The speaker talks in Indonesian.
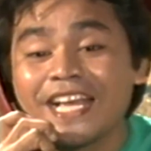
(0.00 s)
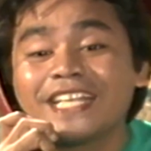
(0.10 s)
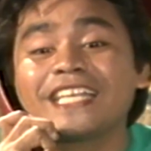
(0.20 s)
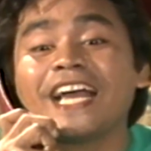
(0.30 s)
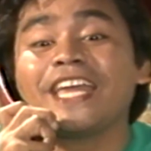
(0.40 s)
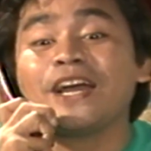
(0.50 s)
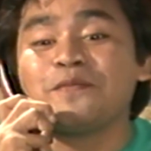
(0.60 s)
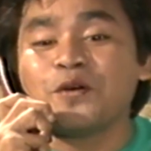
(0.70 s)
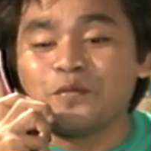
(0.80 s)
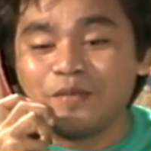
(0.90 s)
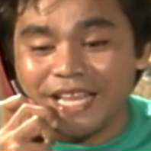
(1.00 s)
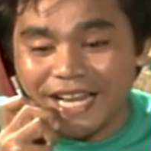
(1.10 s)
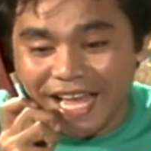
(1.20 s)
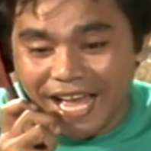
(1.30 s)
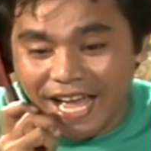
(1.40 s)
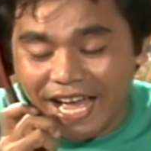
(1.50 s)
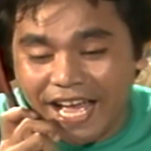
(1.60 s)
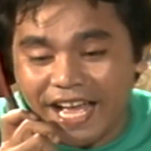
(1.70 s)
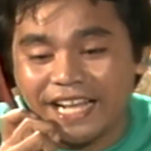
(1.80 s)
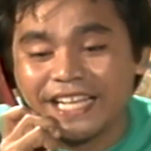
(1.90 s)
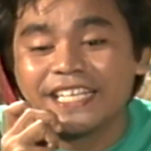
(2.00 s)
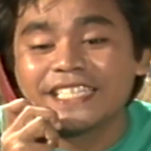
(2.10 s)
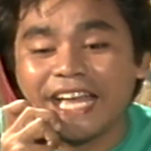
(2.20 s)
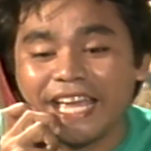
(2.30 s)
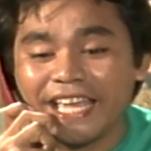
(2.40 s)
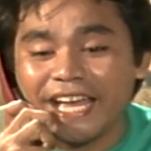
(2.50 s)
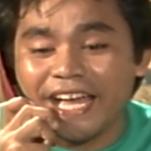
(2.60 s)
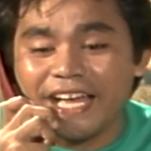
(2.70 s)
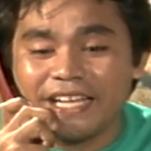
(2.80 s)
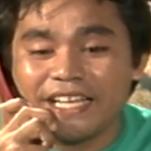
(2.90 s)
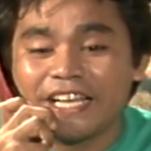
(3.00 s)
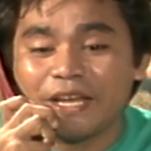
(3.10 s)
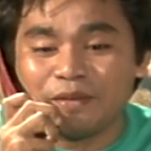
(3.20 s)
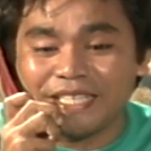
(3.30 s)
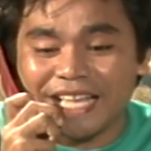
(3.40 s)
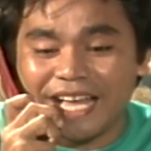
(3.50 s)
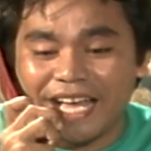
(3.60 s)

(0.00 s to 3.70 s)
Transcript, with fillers: Saya mau bilang, saya nggak bisa...